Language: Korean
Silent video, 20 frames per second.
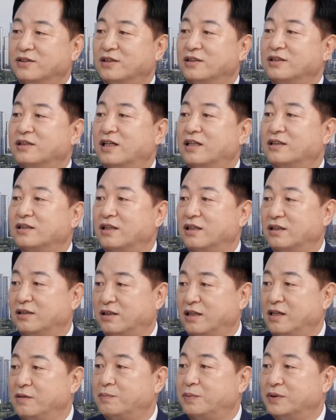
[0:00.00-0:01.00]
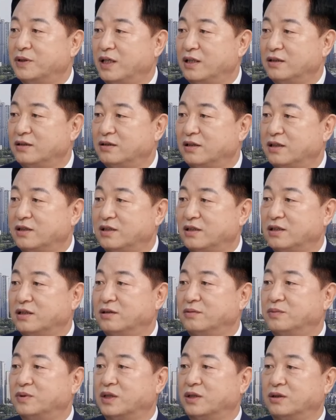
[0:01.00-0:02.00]
전당대회가 될 뻔했는데
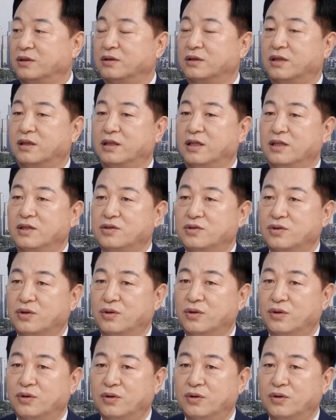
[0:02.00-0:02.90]
지금은 네. 그렇게 돼 있죠.